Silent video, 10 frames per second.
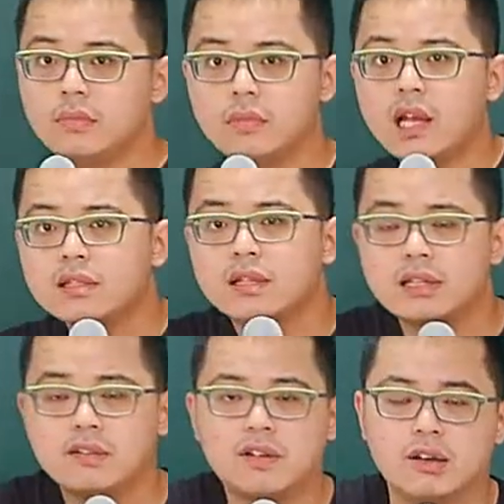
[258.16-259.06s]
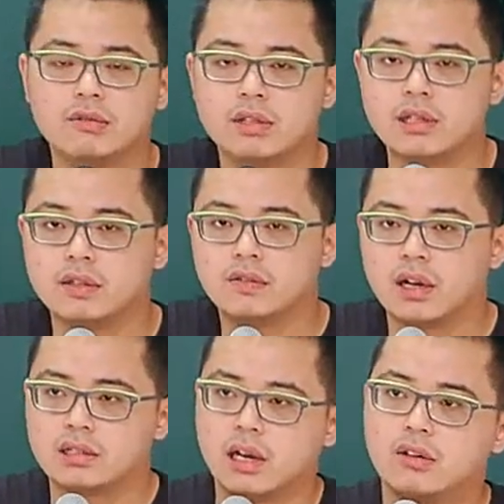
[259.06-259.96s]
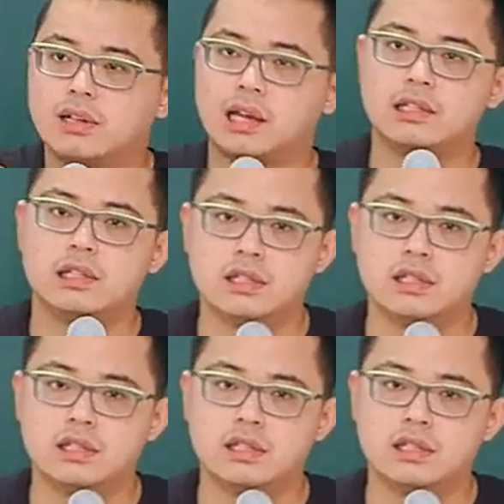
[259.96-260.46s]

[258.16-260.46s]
他是站在法律的这一方，然后来进